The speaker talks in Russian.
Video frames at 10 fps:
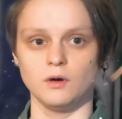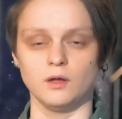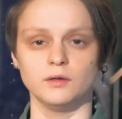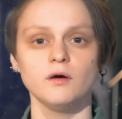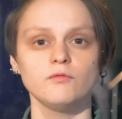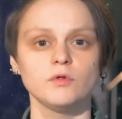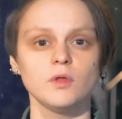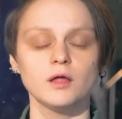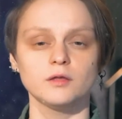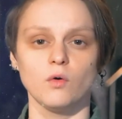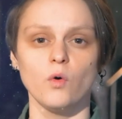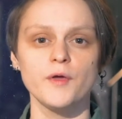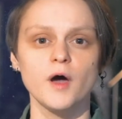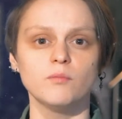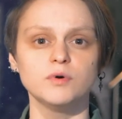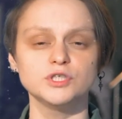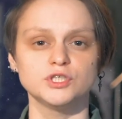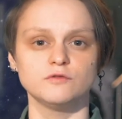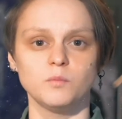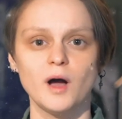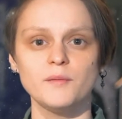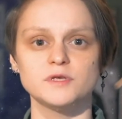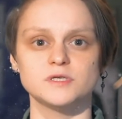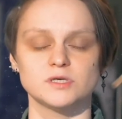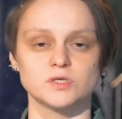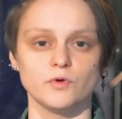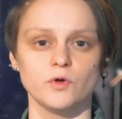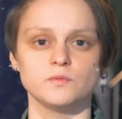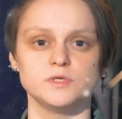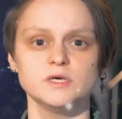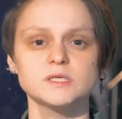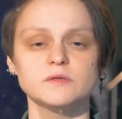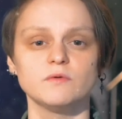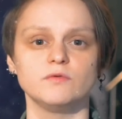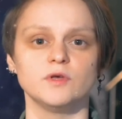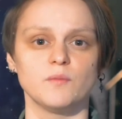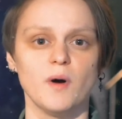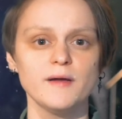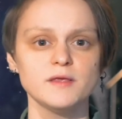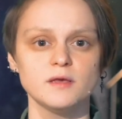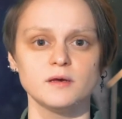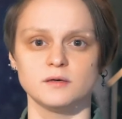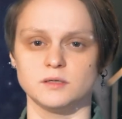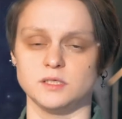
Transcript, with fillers: Она ввела такой обычай в память о своем детстве в Германии,